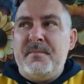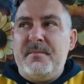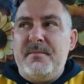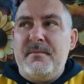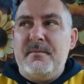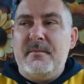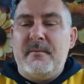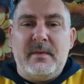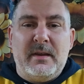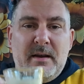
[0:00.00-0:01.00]
mm,
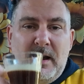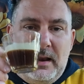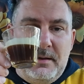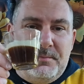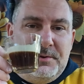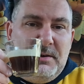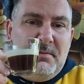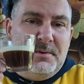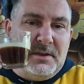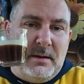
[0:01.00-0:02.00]
ale dzisiaj
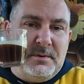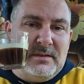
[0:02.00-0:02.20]
pomyślałem,